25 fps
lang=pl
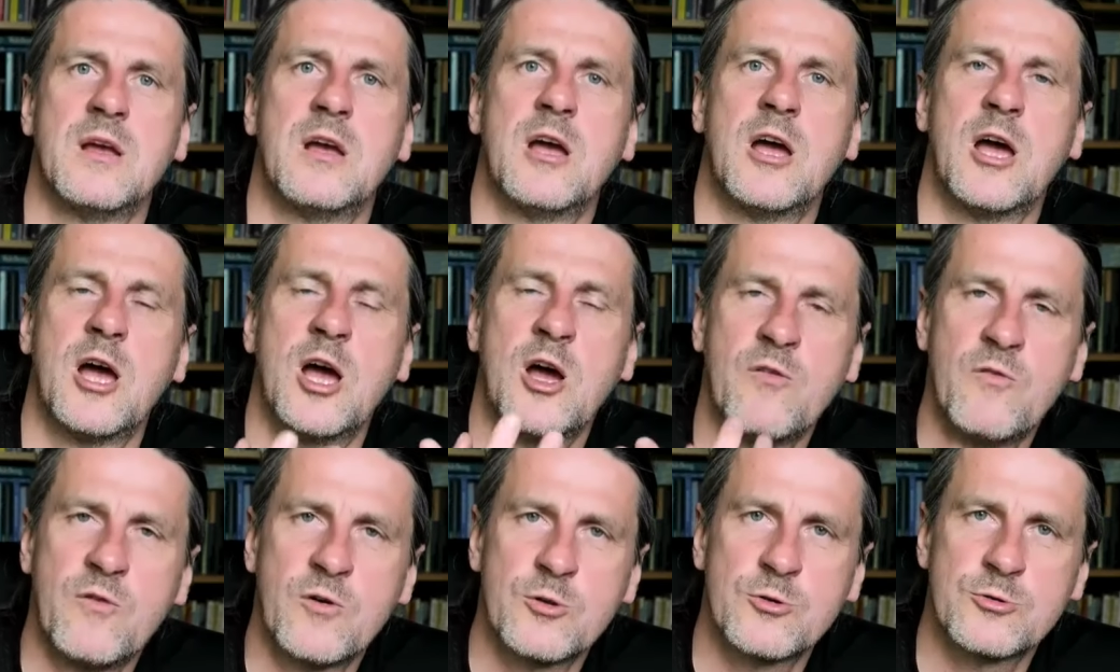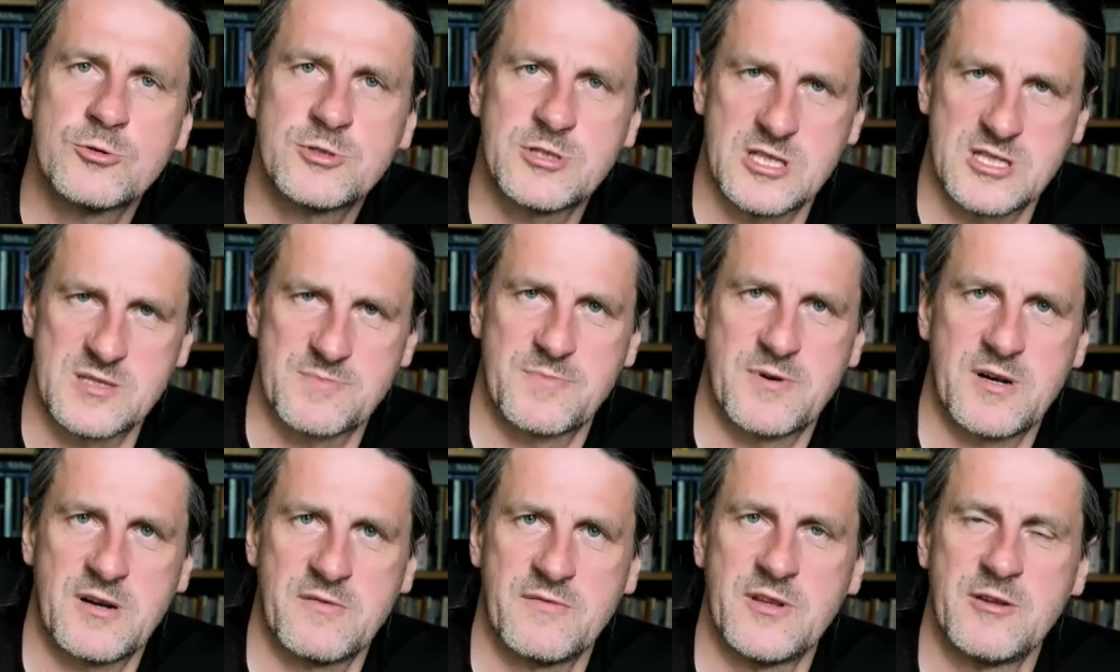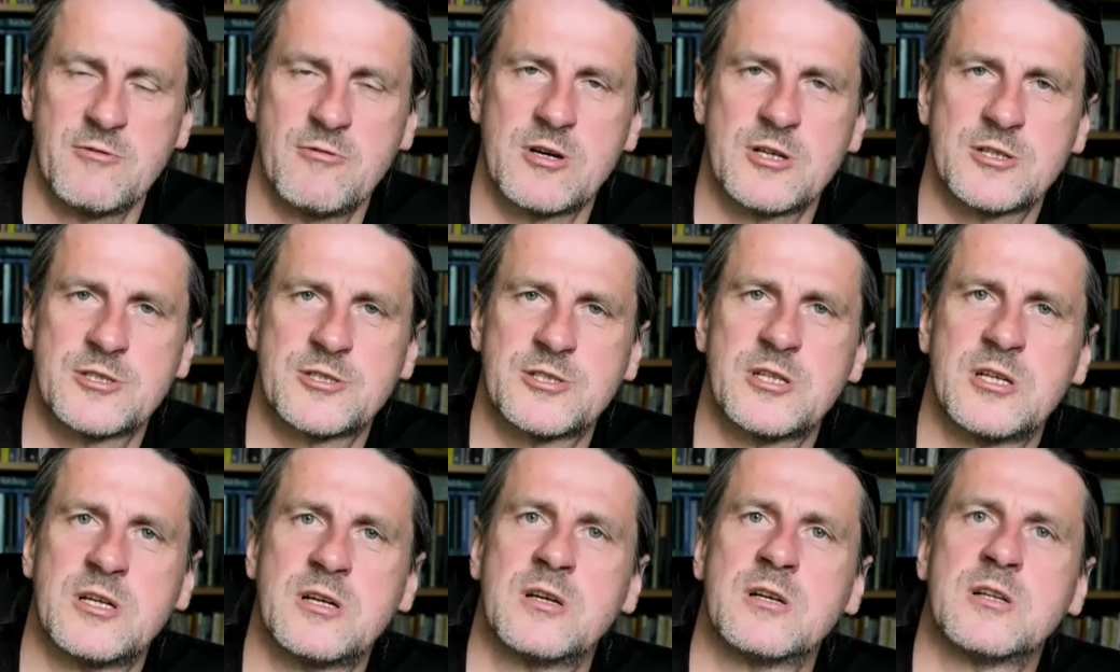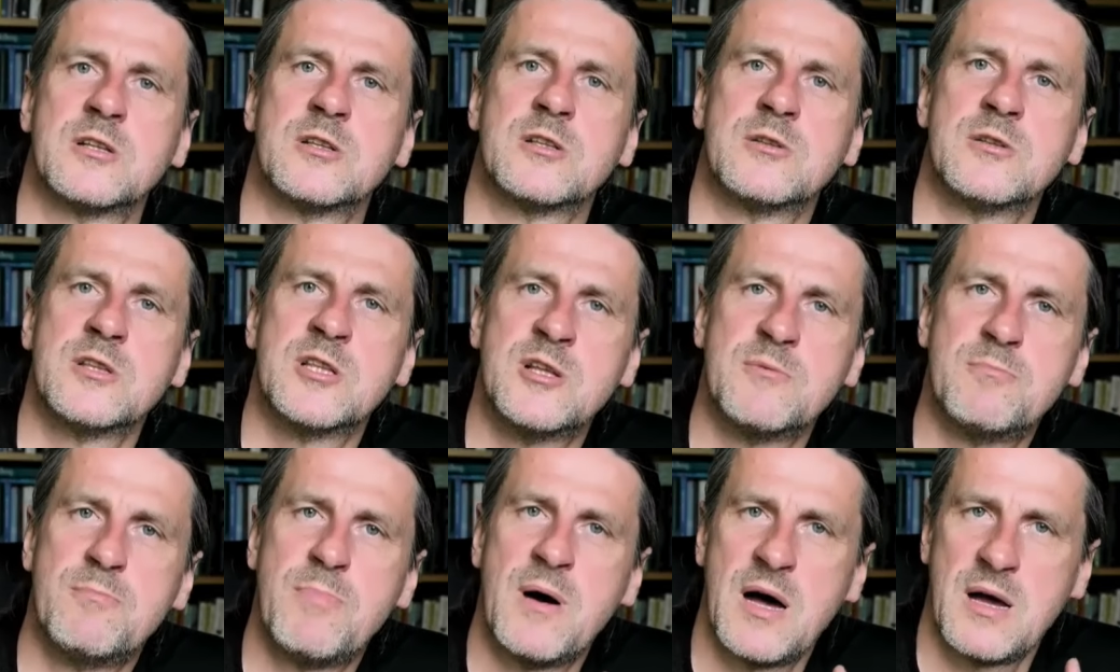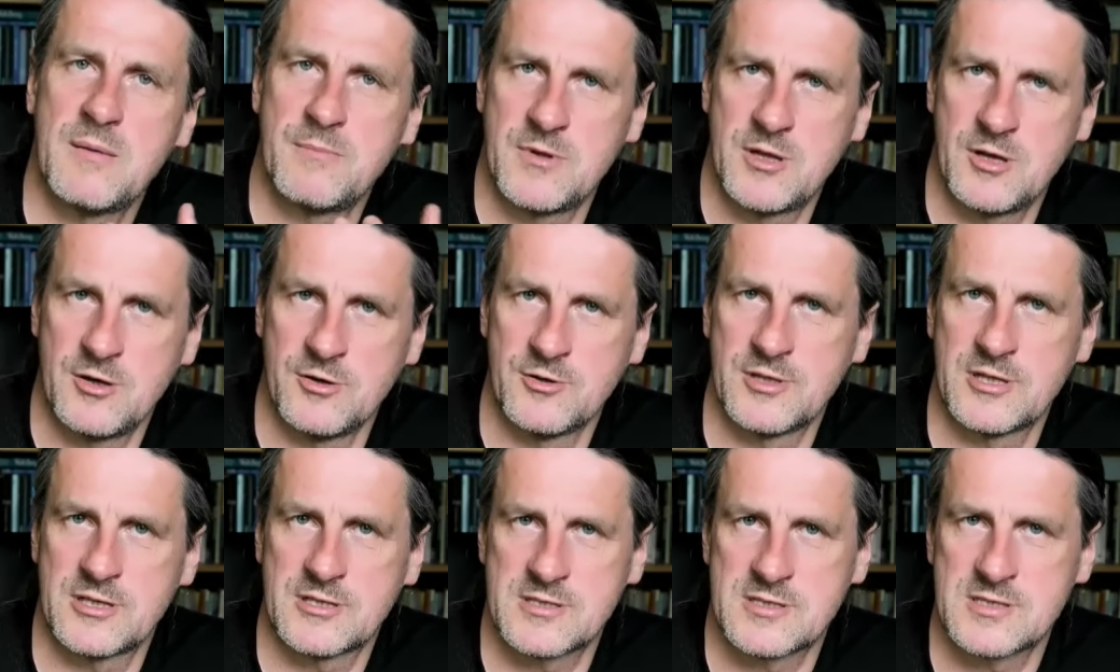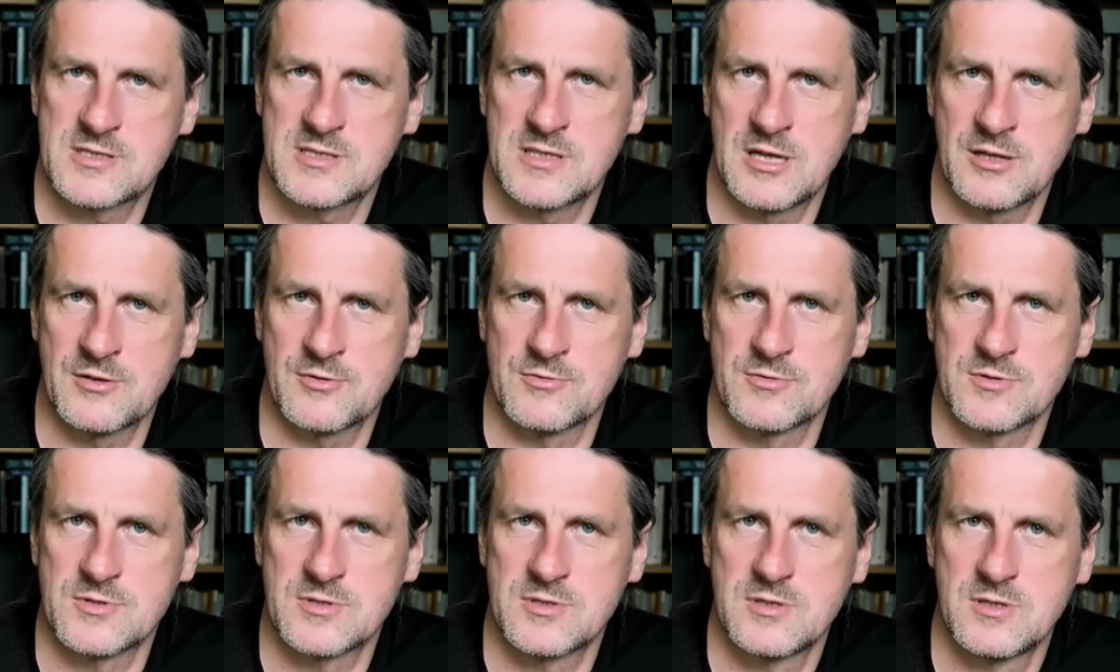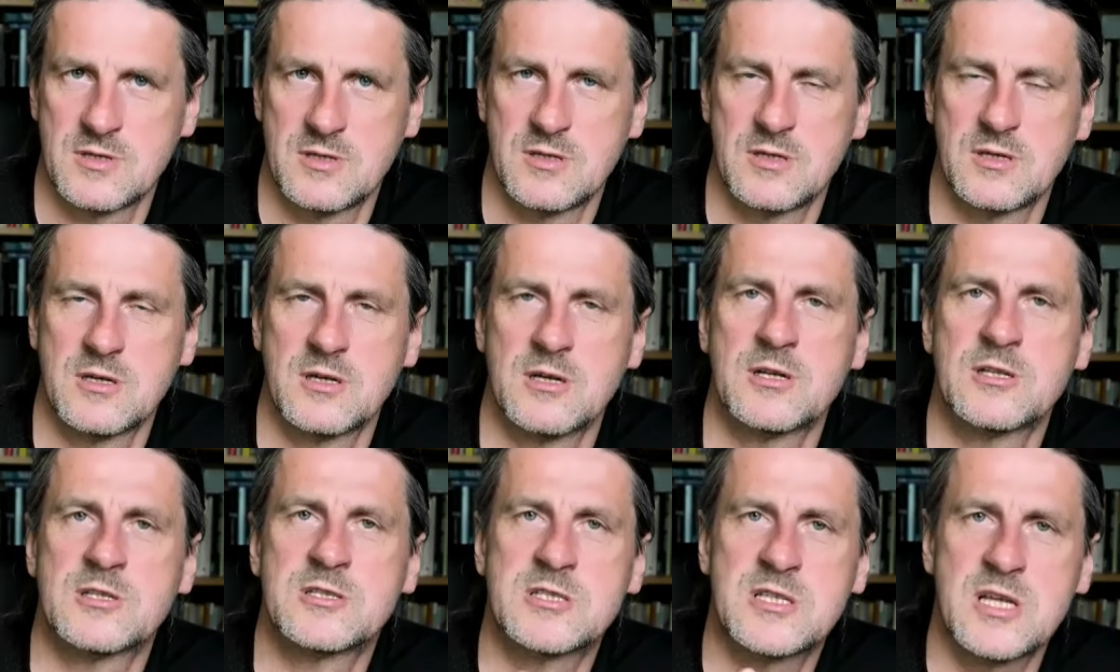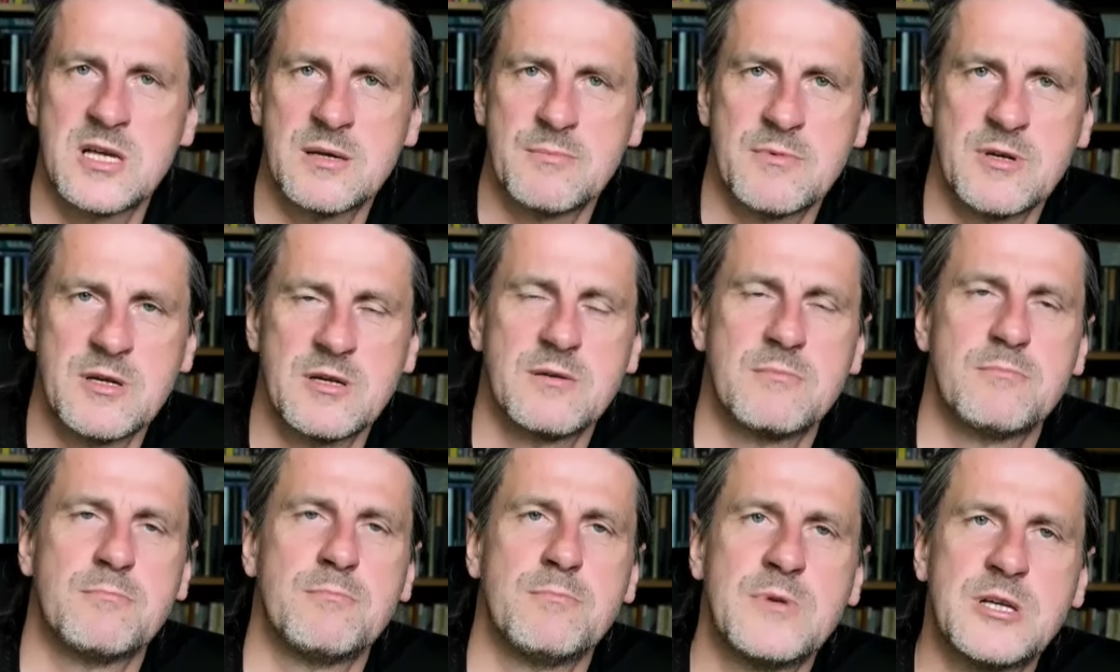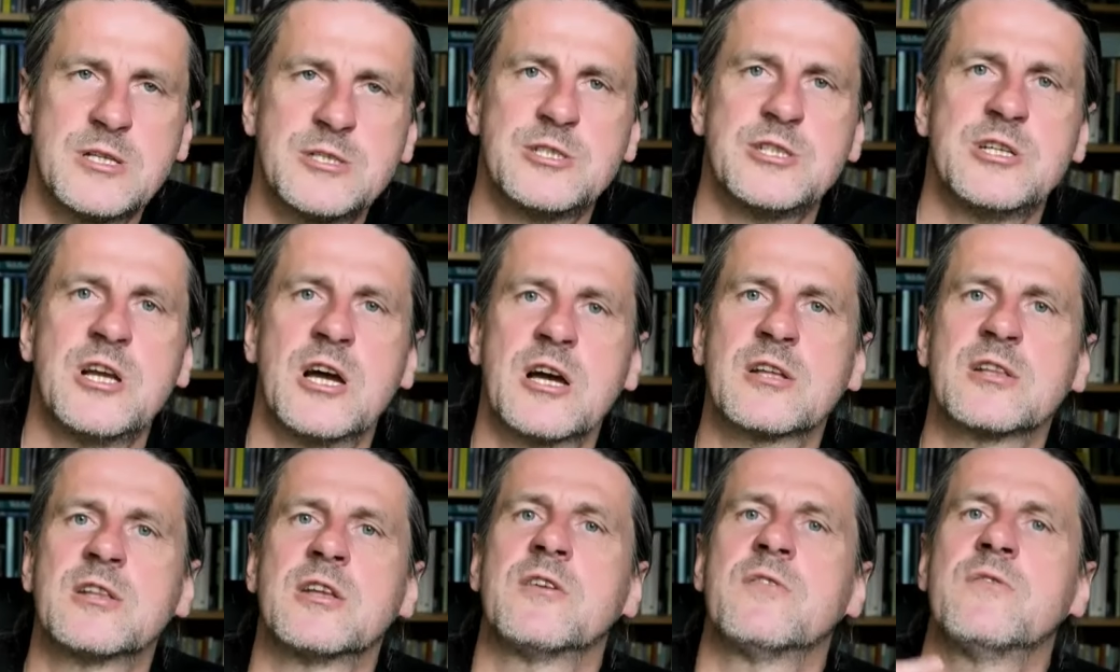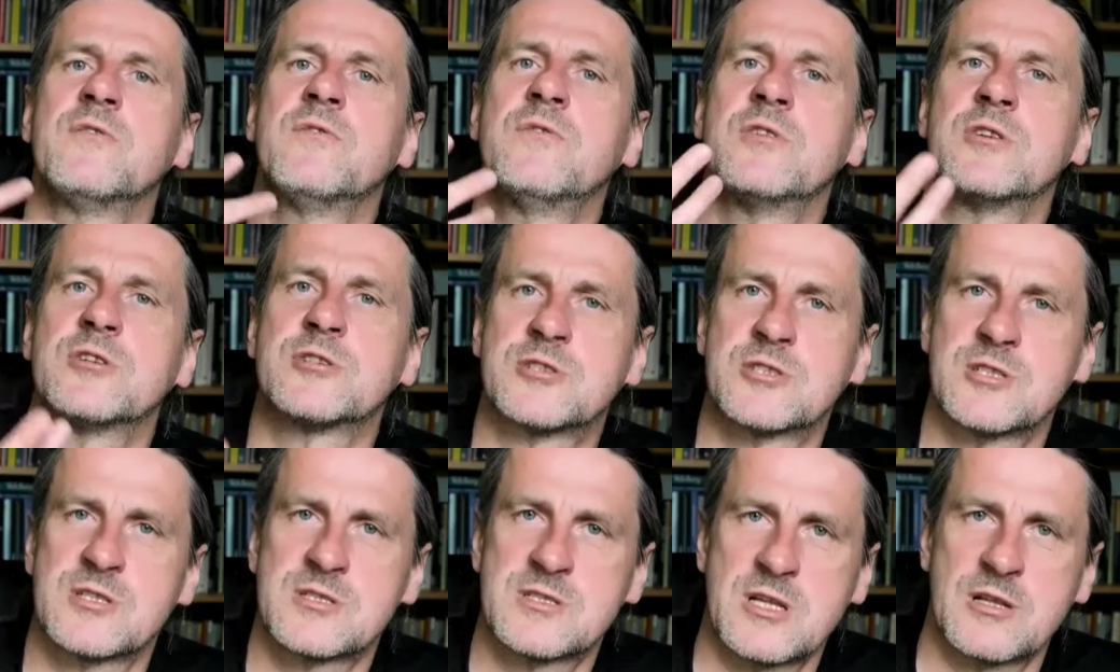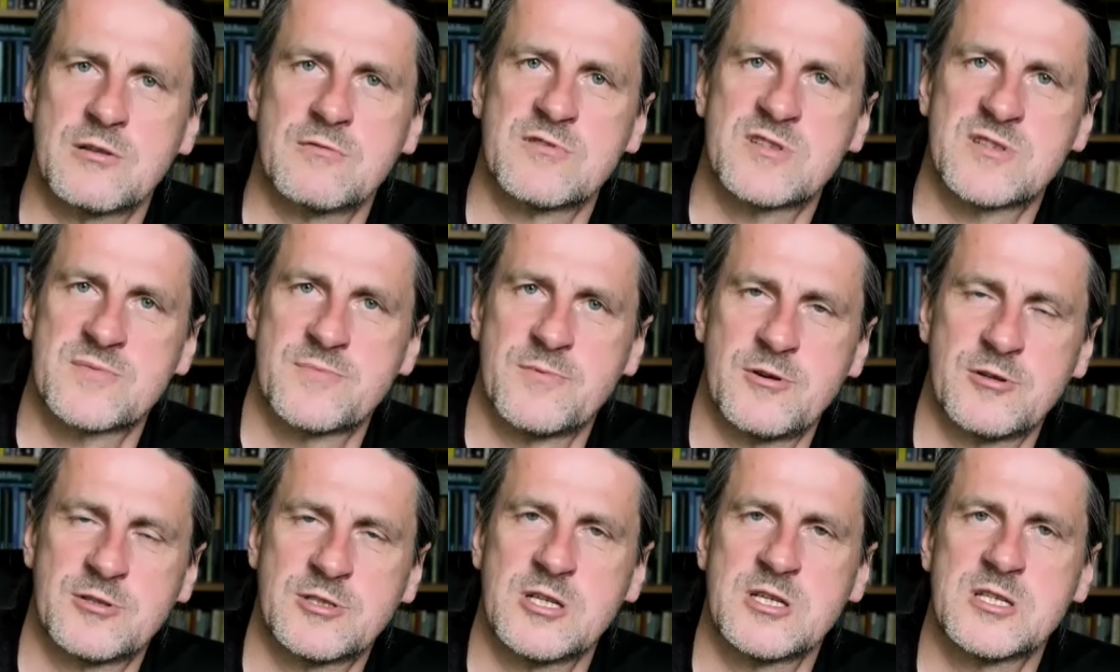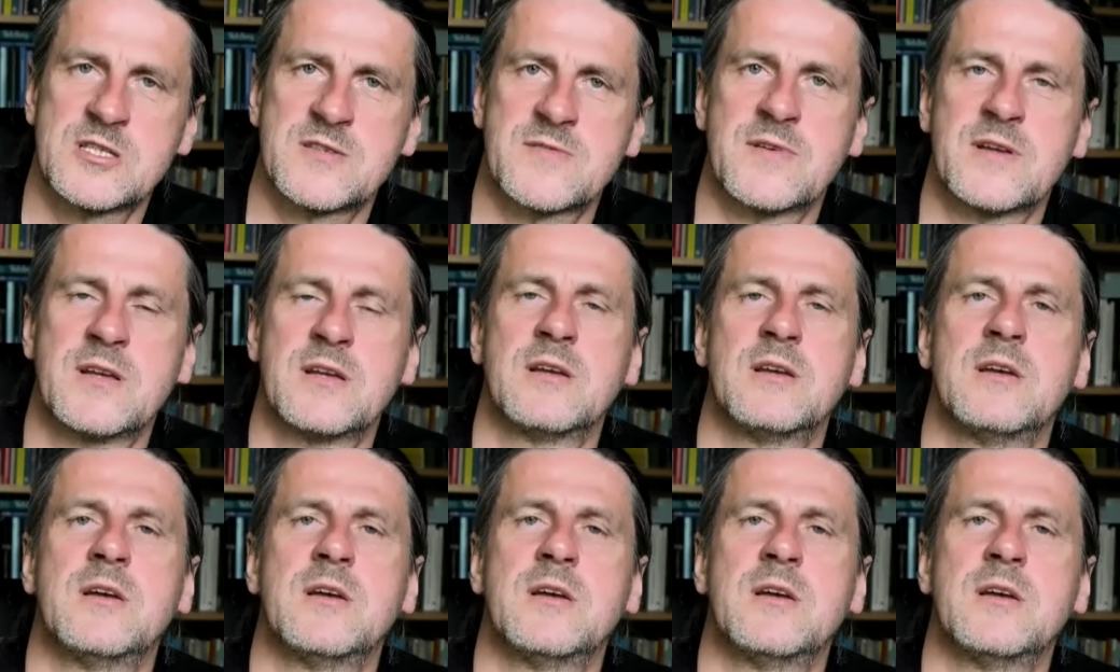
Ewolucja sprawiła, że dbamy o nasz status. Chcemy mieć jak najwyższy status w społeczeństwie